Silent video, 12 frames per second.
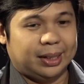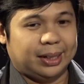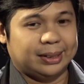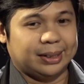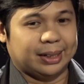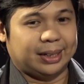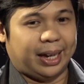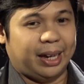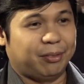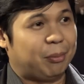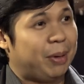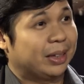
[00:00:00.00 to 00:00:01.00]
is that I
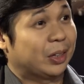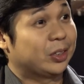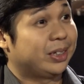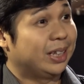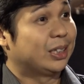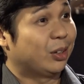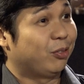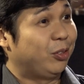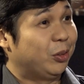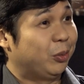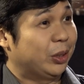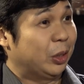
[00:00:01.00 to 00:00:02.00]
have a better sense of
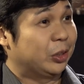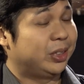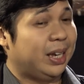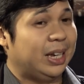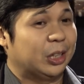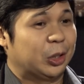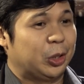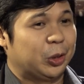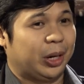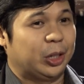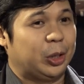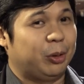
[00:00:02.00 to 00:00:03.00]
what you're saying, no?
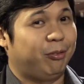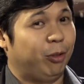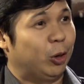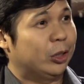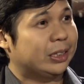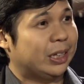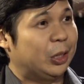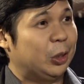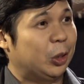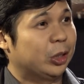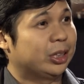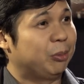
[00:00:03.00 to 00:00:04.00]
Yung mm-hmm. ano yung flaws, ano
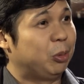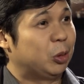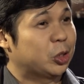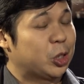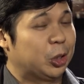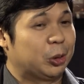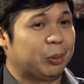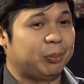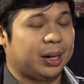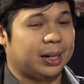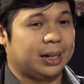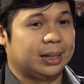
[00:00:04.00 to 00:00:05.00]
yung contribution ng
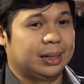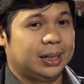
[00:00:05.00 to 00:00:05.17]
mga